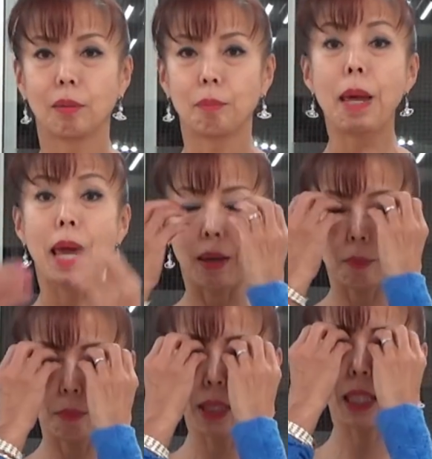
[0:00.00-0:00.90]
目
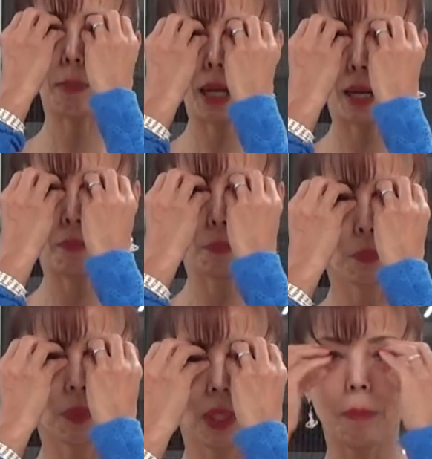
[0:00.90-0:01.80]
目玉
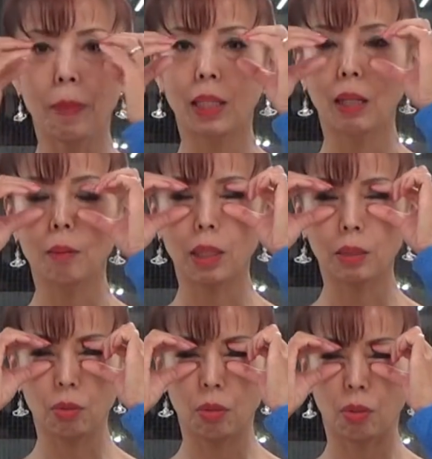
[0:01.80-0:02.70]
で目玉
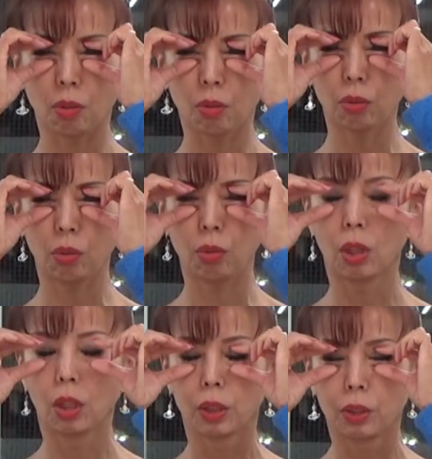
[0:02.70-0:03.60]
のこの
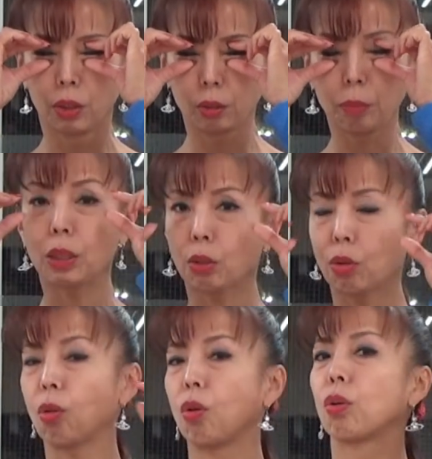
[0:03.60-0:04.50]
緩み
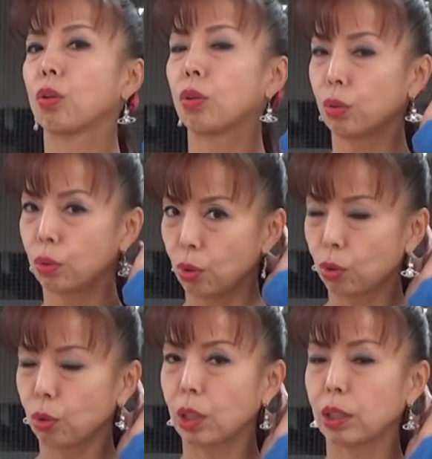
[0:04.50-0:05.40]
とこの後
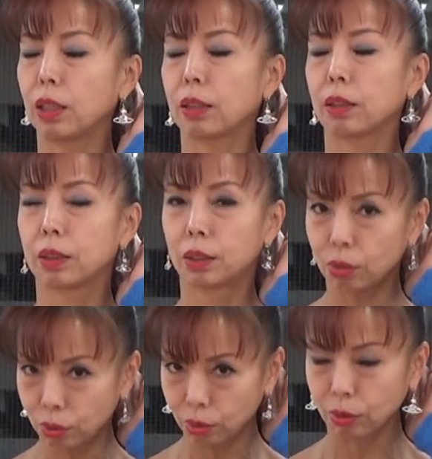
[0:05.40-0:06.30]
頭下筋がす
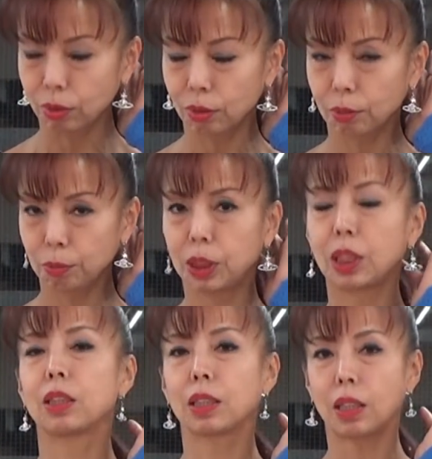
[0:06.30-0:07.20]
ごく密
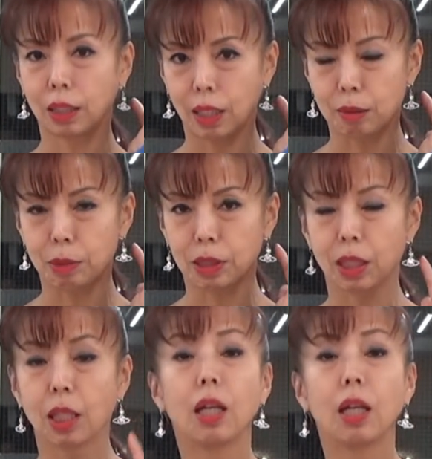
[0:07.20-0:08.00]
接な関係あります